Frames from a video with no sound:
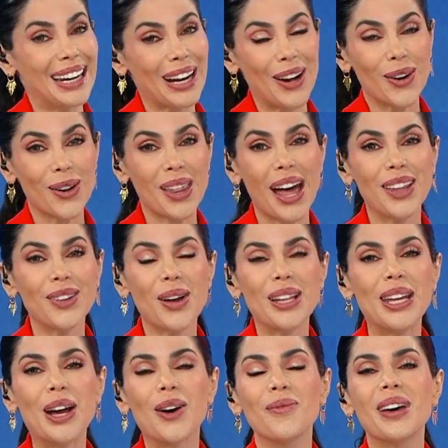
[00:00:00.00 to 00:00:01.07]
recordando
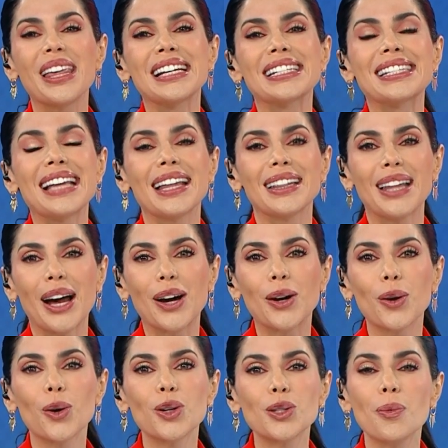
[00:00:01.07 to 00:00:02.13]
a Nicomedes
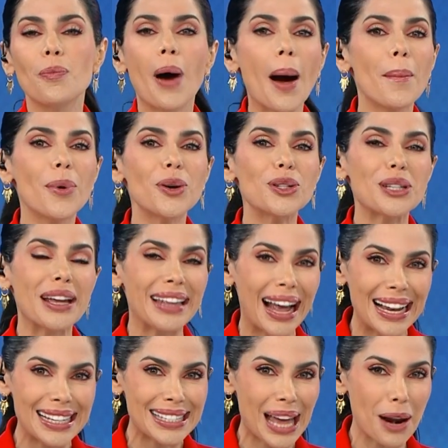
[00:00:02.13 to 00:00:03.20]
Santa Cruz, vamos a
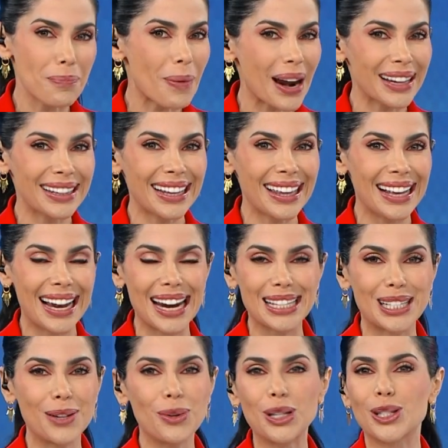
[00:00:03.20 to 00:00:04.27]
analizar parte del
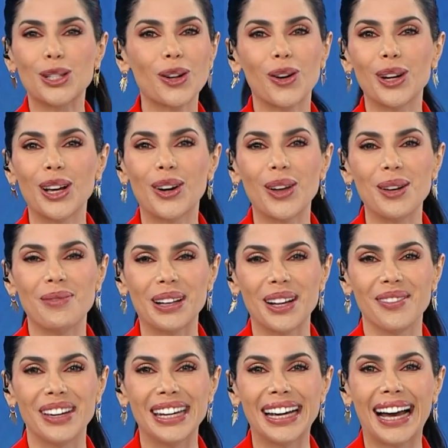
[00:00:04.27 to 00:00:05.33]
archivo histórico de
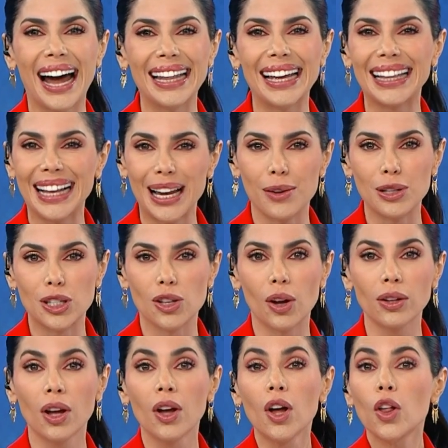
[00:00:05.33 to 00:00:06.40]
Panamericana
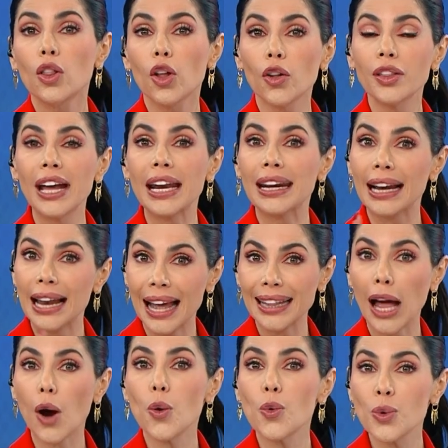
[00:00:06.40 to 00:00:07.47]
Televisión, donde
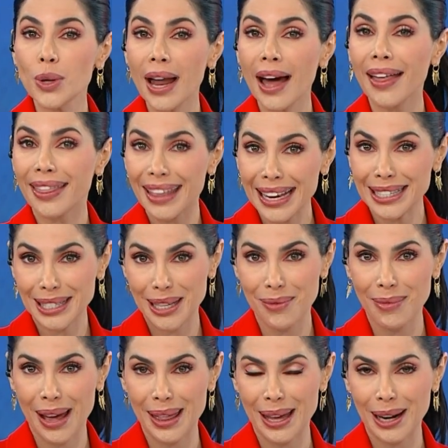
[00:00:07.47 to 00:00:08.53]
relata una
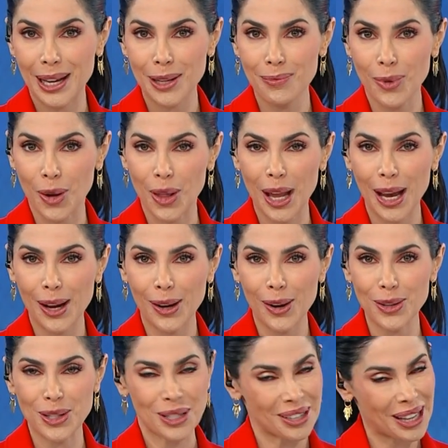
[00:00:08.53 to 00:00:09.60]
décima de ritmos
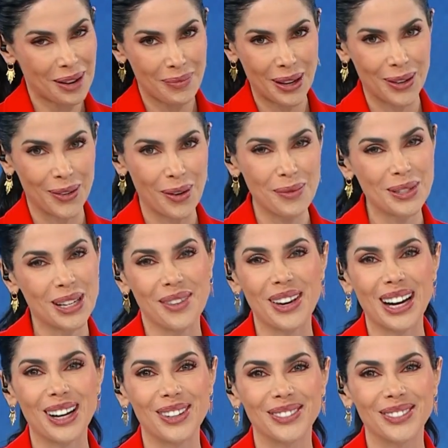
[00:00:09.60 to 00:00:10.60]
negros del Perú. Vamos a ver.